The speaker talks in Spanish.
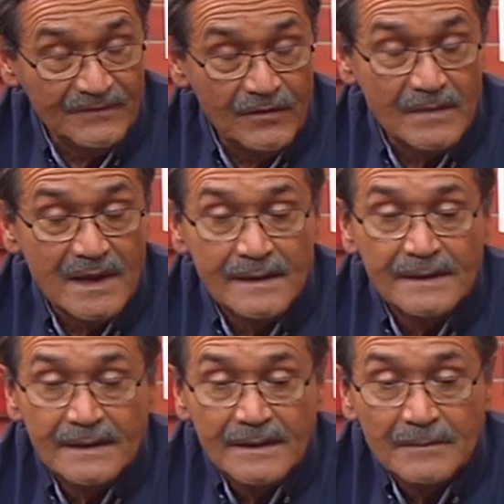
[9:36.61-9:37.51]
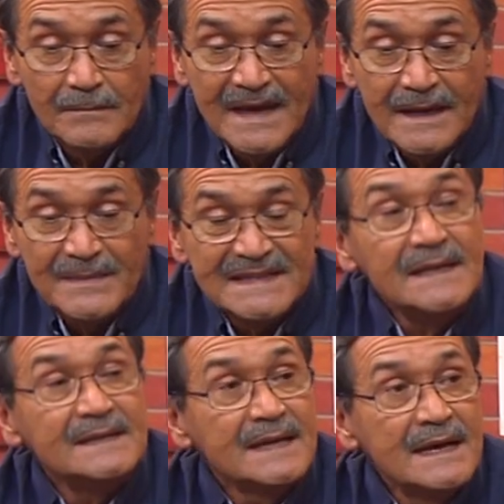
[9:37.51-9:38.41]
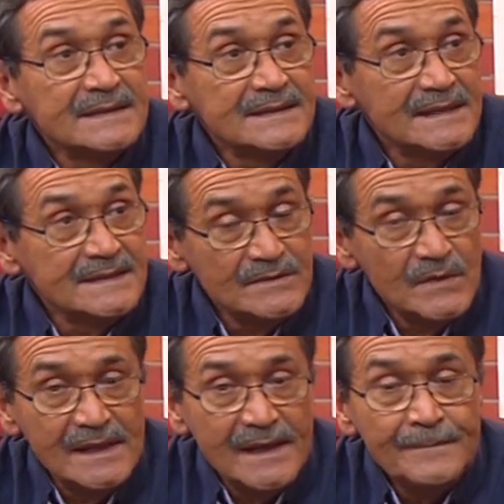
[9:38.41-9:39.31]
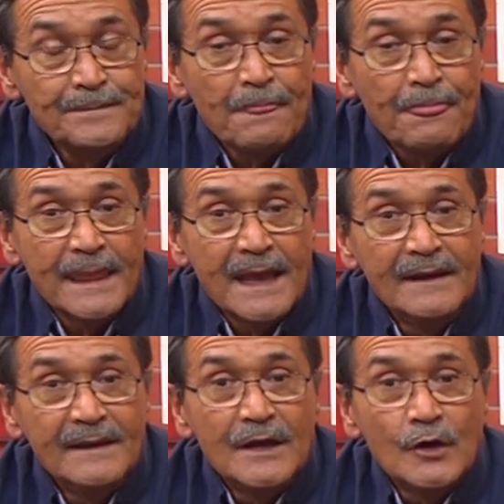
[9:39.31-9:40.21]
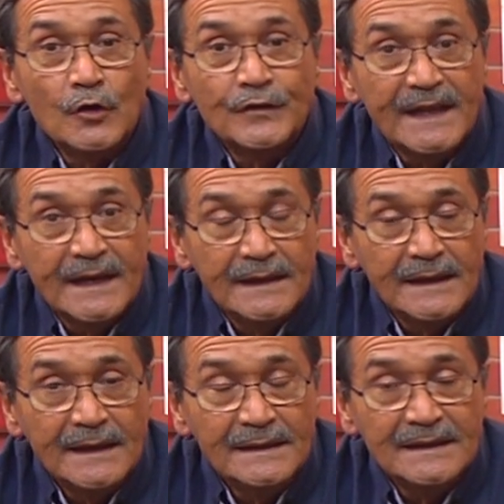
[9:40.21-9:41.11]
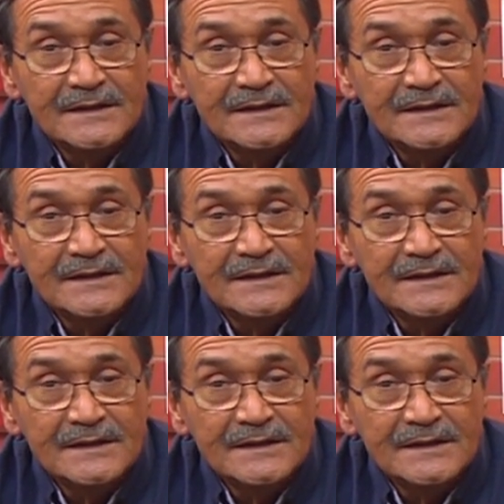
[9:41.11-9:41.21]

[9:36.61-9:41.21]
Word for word: forma más especializada hacia la sexualidad, ¿ya? con técnicas, en la